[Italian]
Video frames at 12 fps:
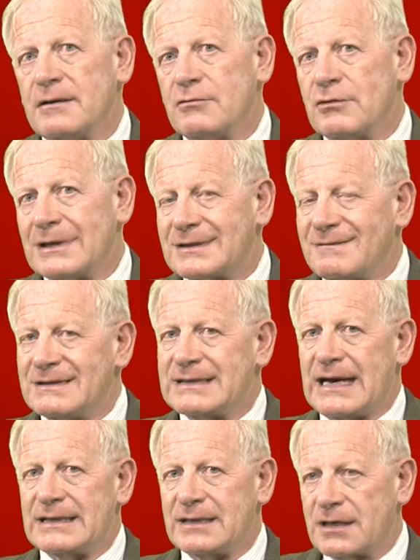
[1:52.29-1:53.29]

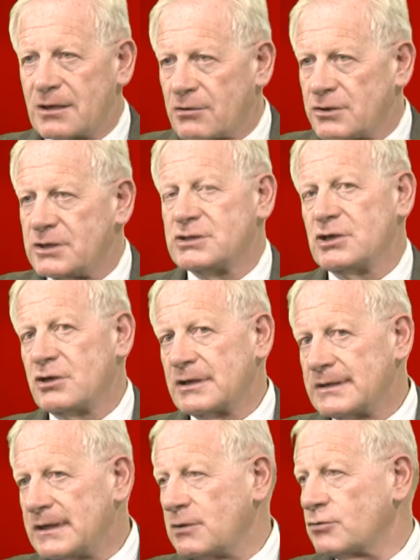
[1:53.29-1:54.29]
un'attività di
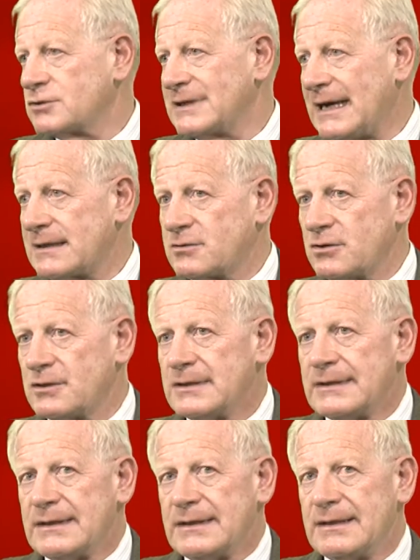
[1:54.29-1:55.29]
ricognizione, di contatto
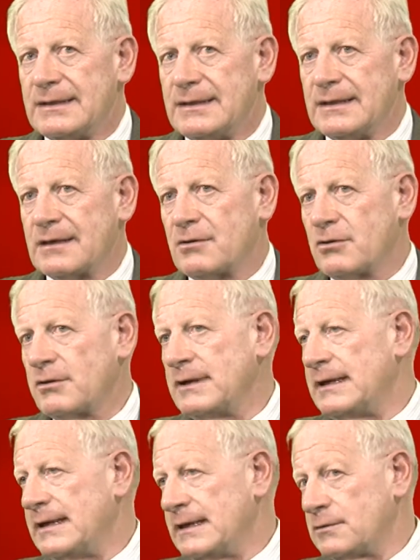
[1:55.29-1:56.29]
eh, con eh,